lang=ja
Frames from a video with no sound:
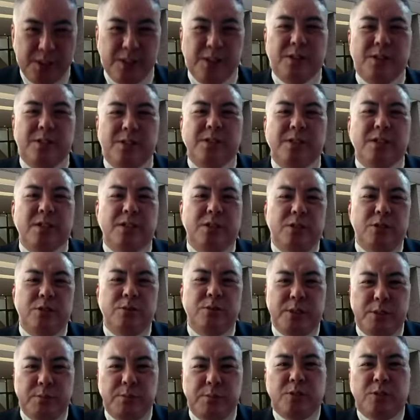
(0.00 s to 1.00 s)
だから清
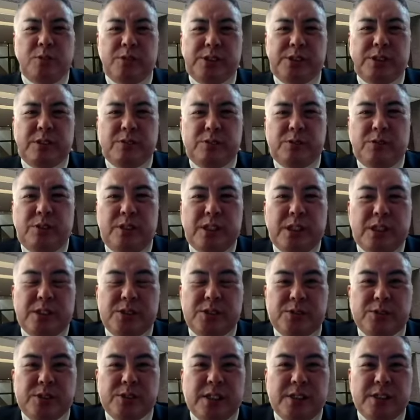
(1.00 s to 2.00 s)
盛もおっしゃる通り、太
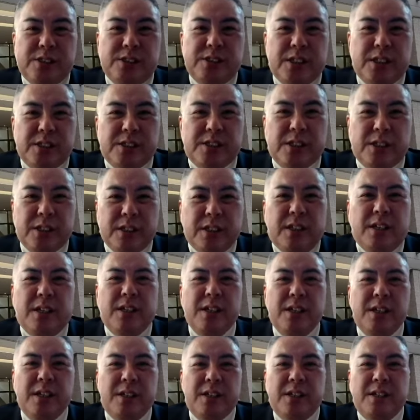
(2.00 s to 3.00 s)
政大臣になったから、
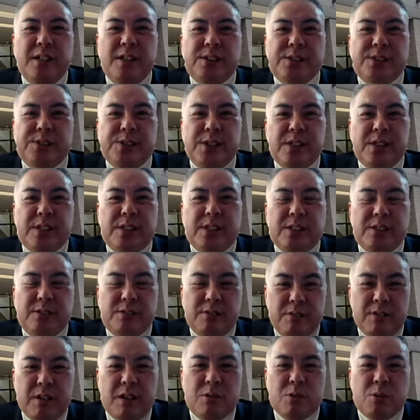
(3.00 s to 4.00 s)
平氏政権
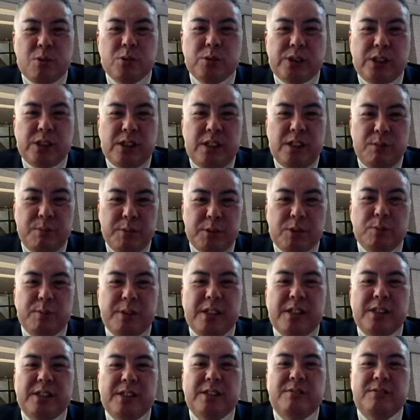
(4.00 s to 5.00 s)
というのが公的に認め
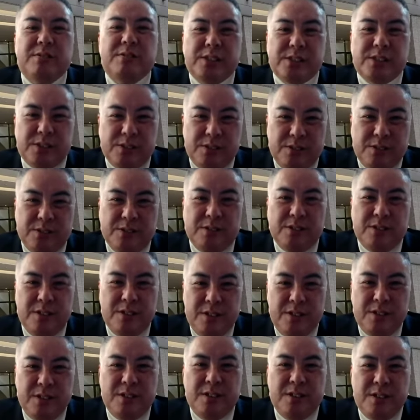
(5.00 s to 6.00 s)
られてるんですよ。はいはい、
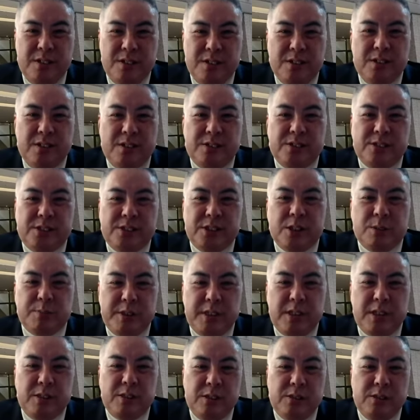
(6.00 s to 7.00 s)
ちな
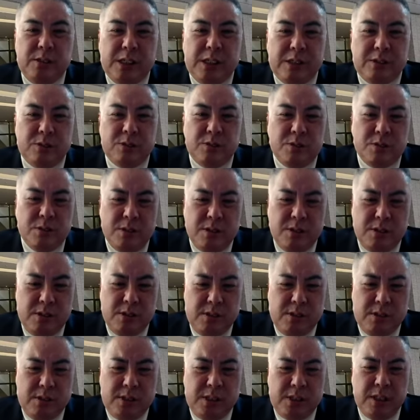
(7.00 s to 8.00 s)
みにあの、
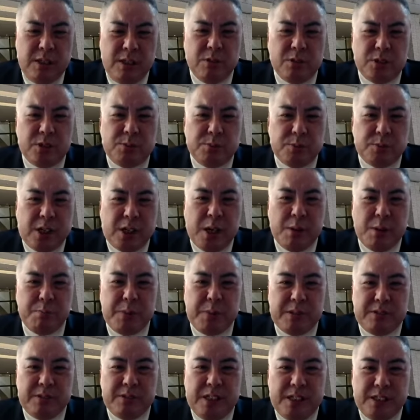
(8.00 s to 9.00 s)
秀吉も関
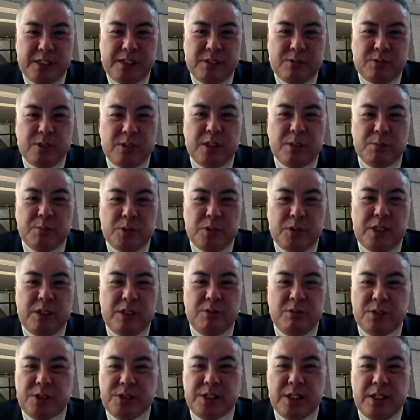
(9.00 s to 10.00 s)
白になって、これでも秀
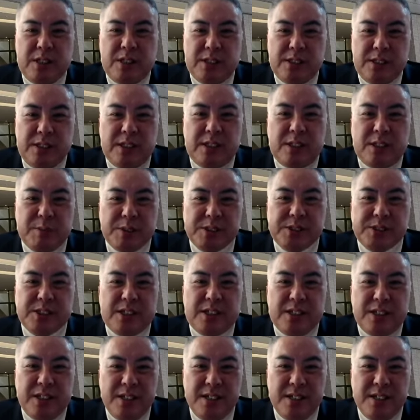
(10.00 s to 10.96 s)
吉政権できてますからね。